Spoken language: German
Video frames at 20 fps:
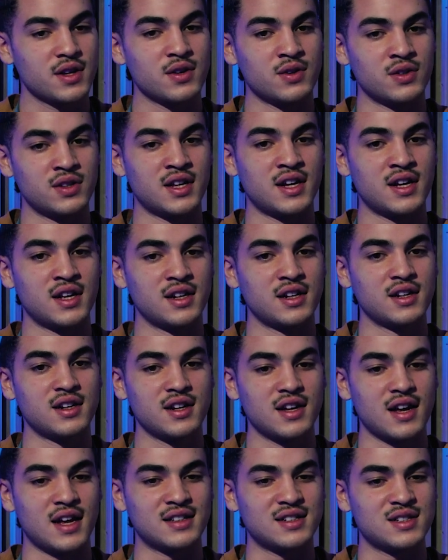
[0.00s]
Und
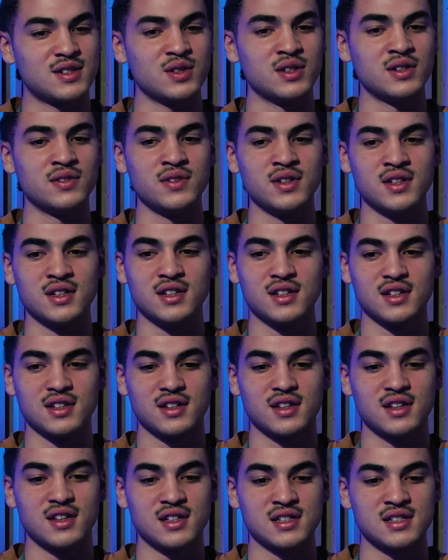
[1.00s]
dann hat es irgendwie
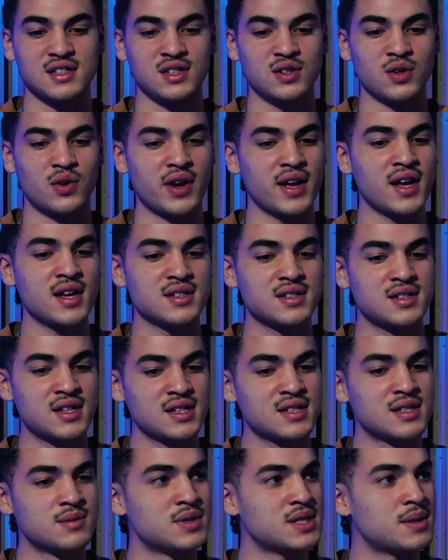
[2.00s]
sich auch erst
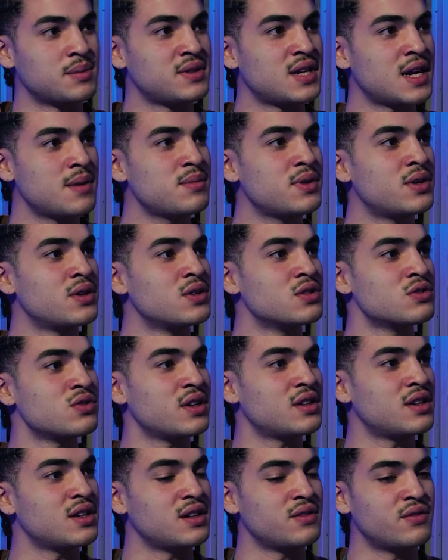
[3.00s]
jetzt im September oder
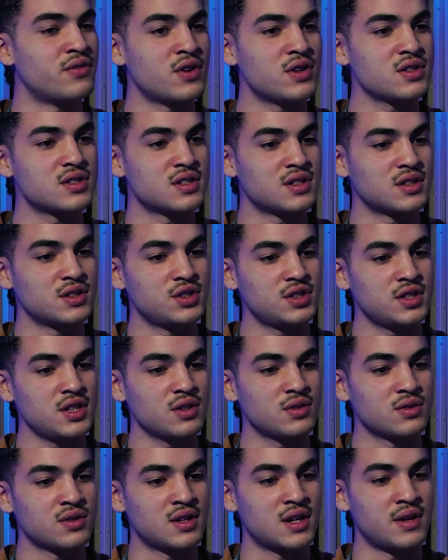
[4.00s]
so hat er den Verse dann
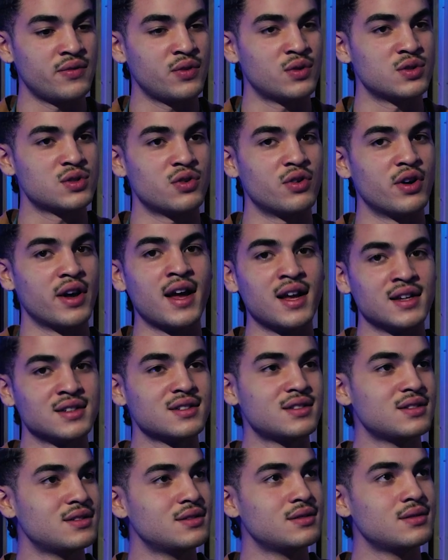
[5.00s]
geschickt und dann haben wir uns auch
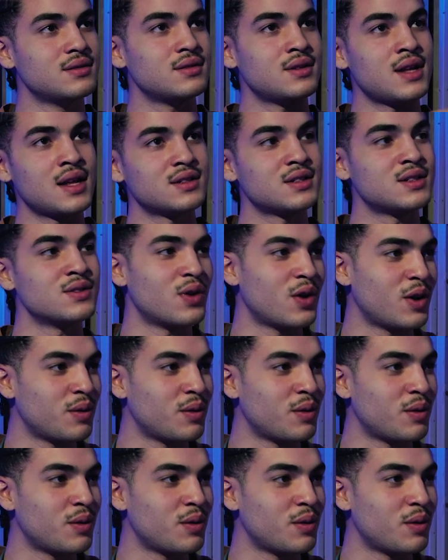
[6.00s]
erst letzte